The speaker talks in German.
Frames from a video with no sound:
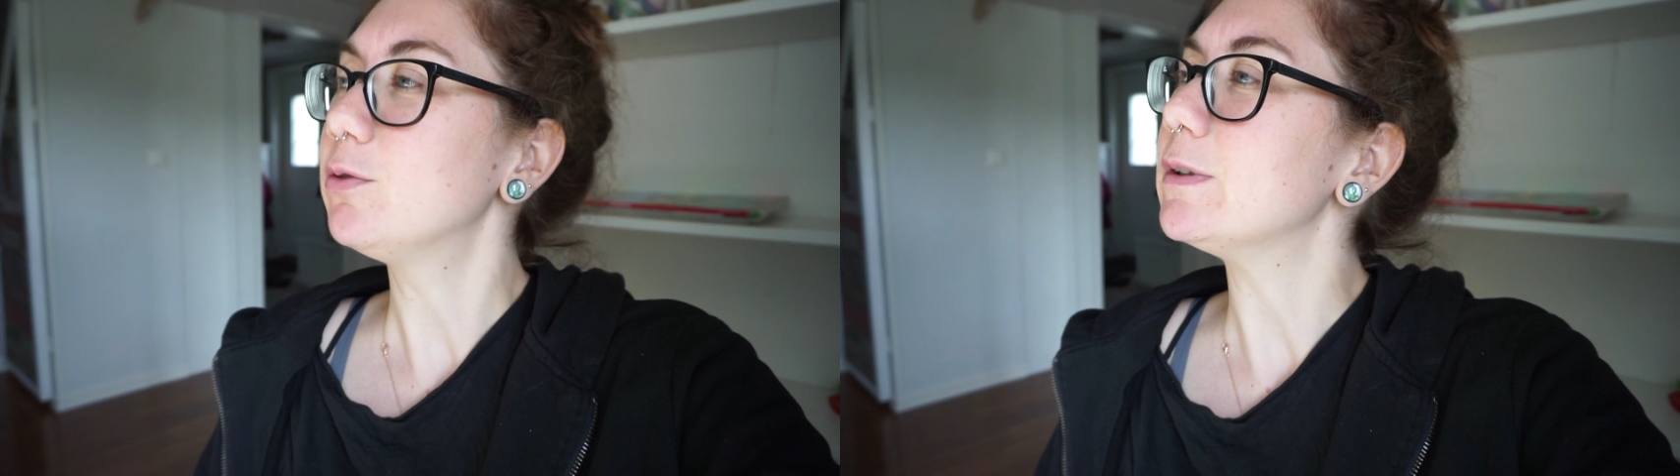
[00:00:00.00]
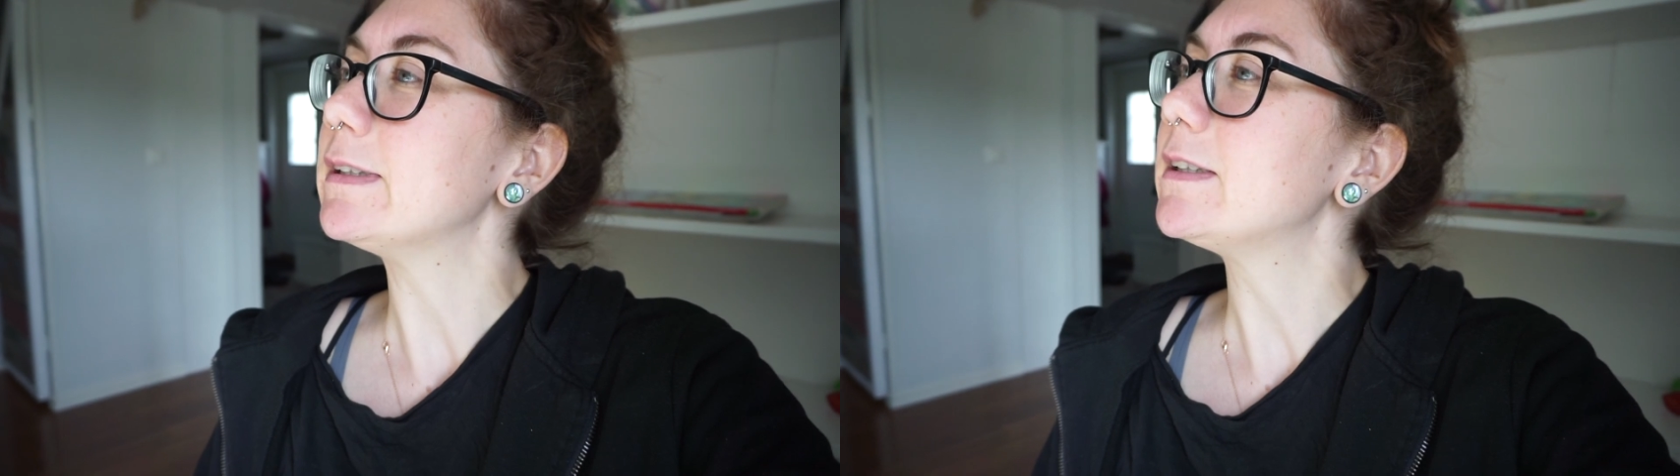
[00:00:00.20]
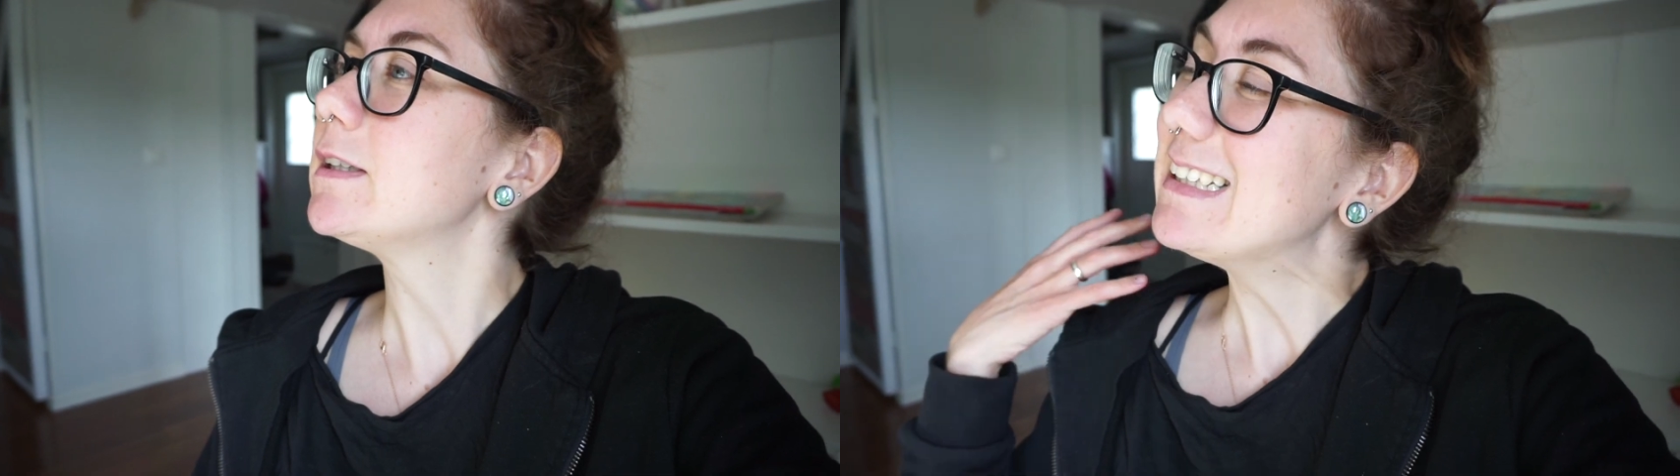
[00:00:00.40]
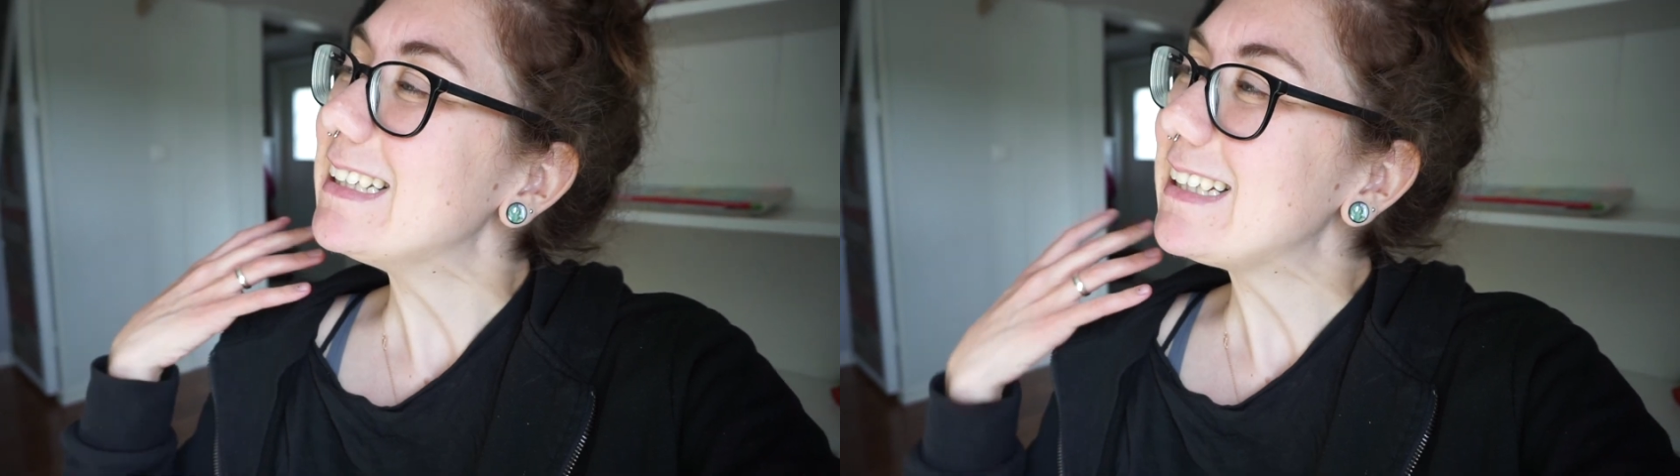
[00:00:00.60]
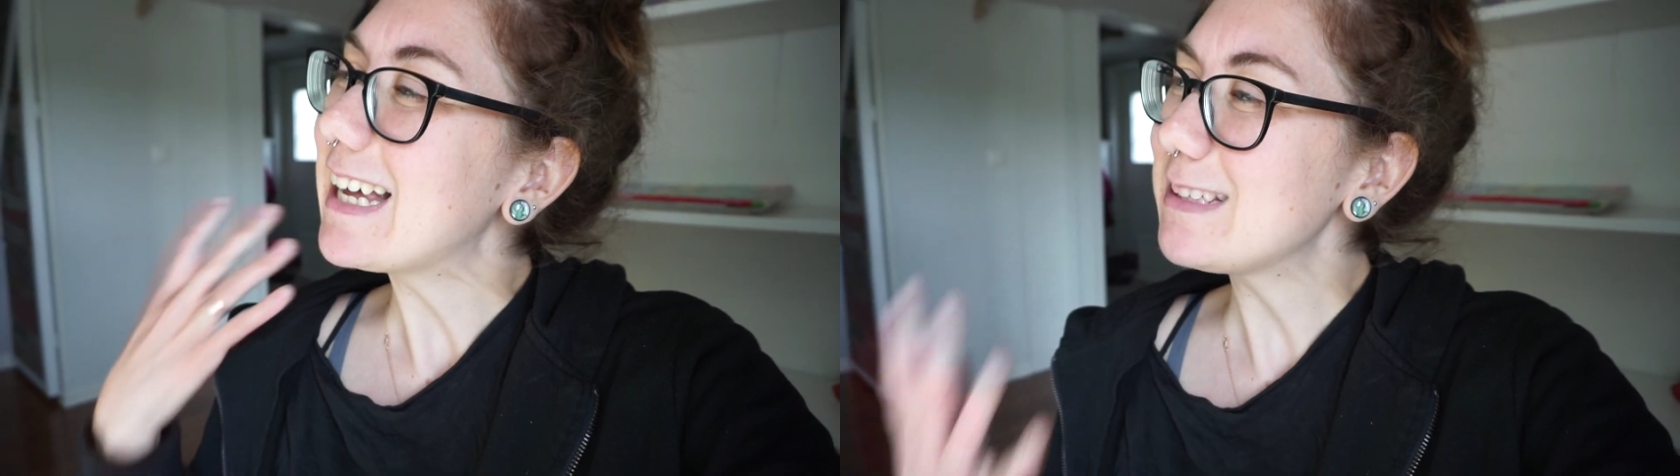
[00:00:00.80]
Und
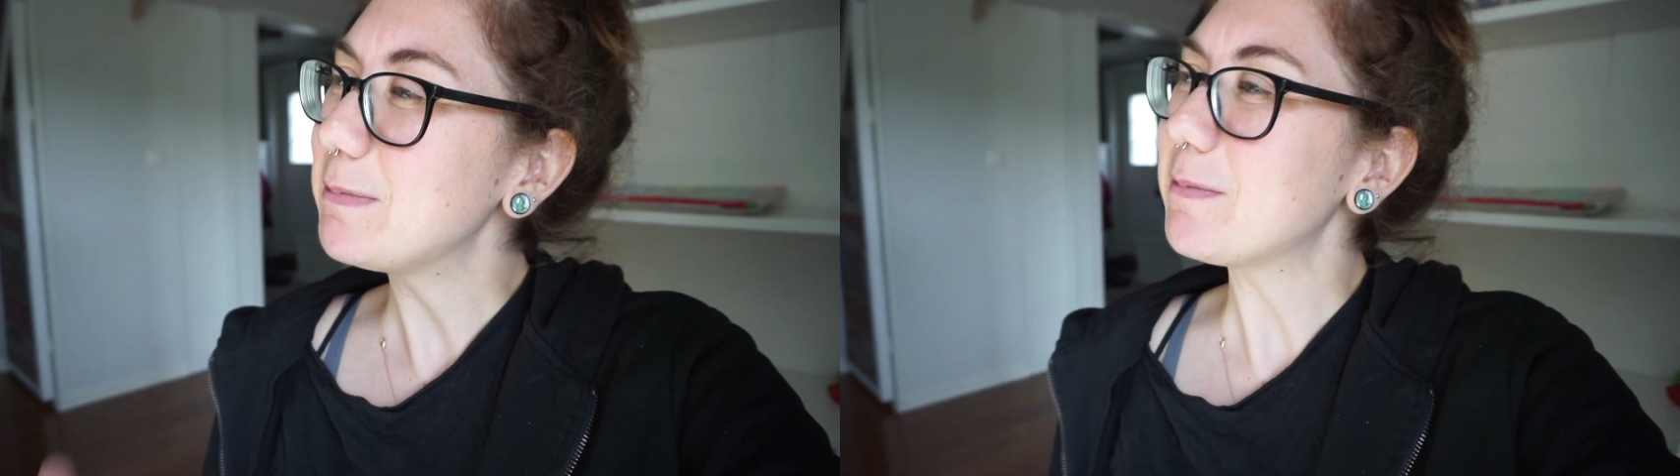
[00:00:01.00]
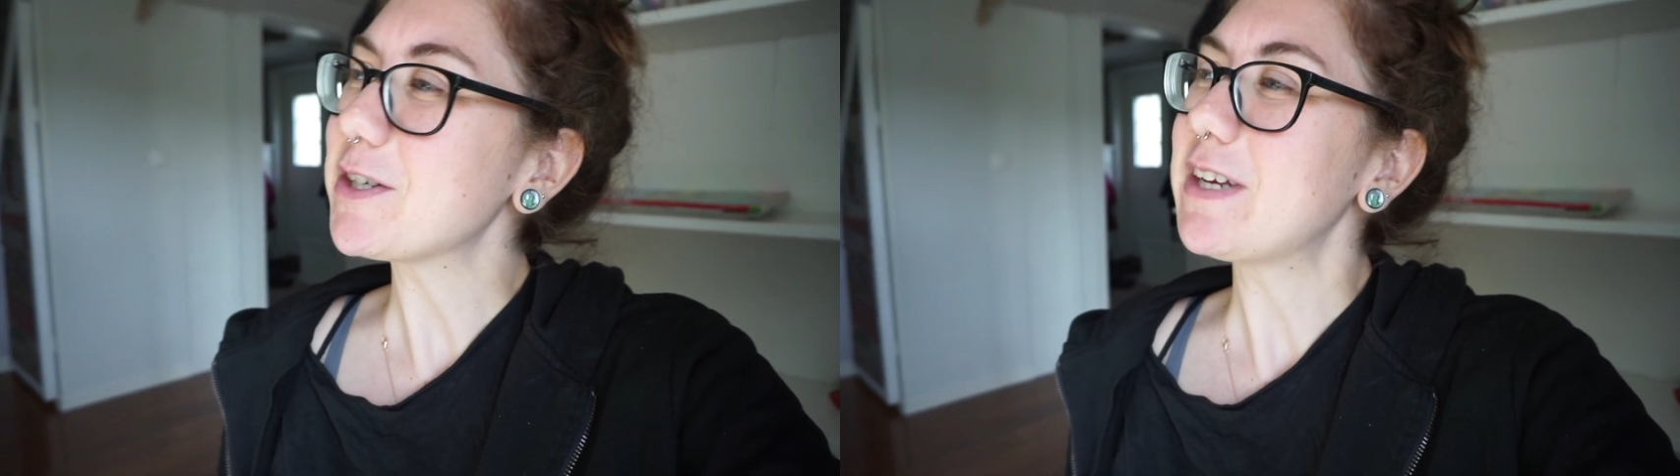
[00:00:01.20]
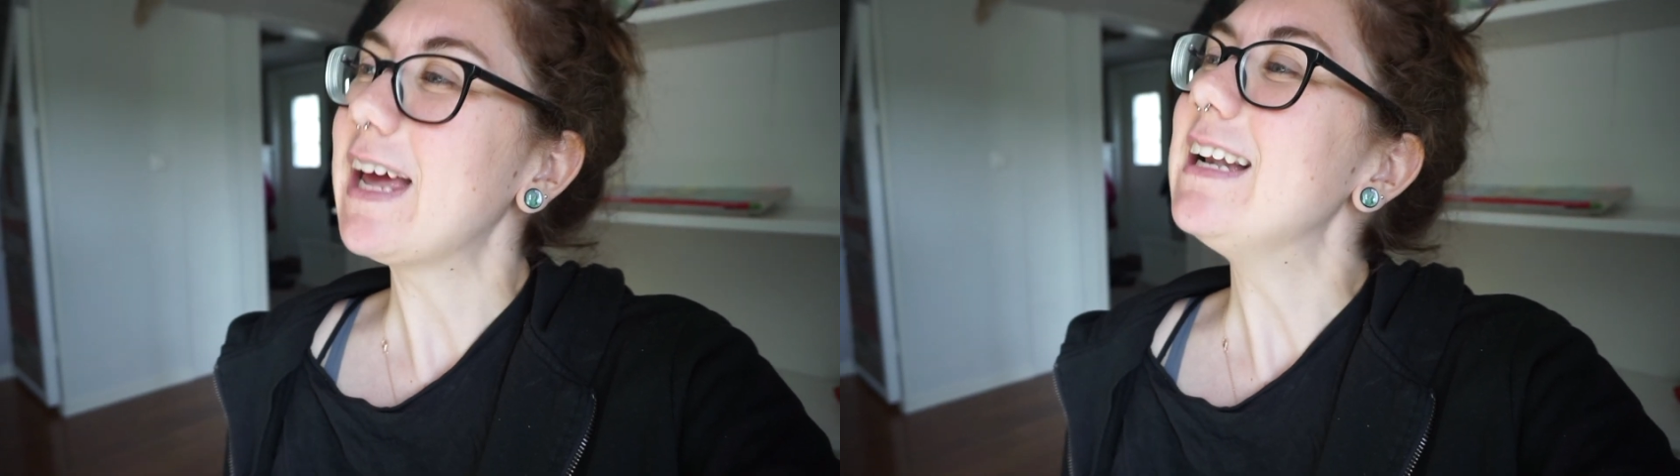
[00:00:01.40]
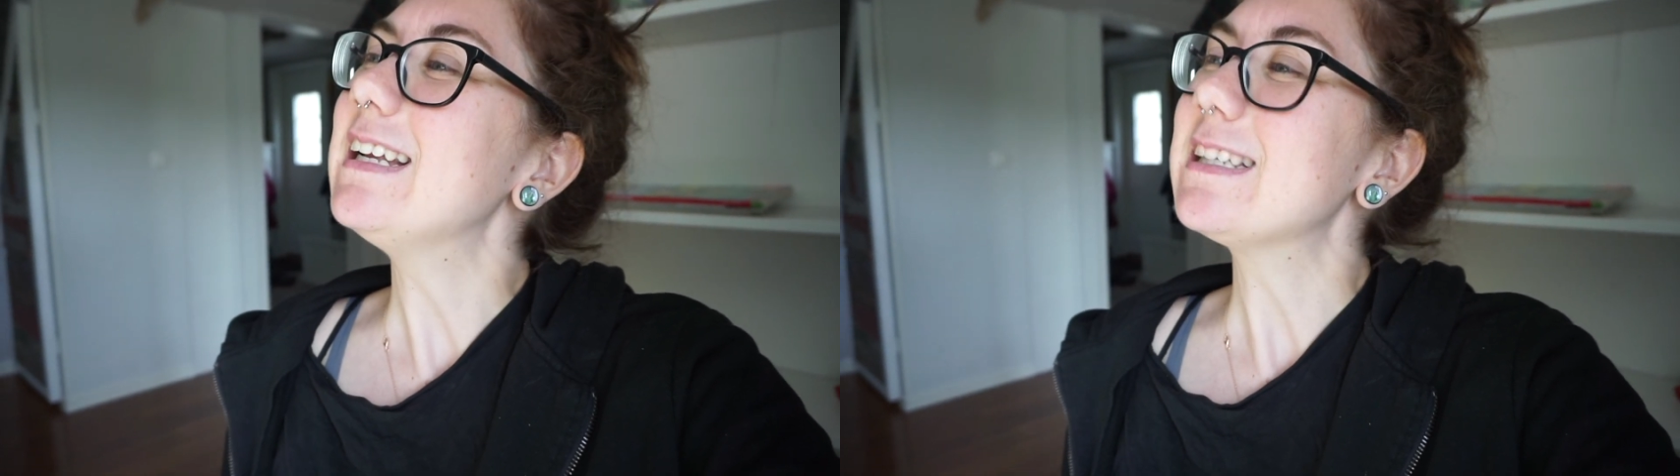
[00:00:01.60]
ich lasse mich immer schnell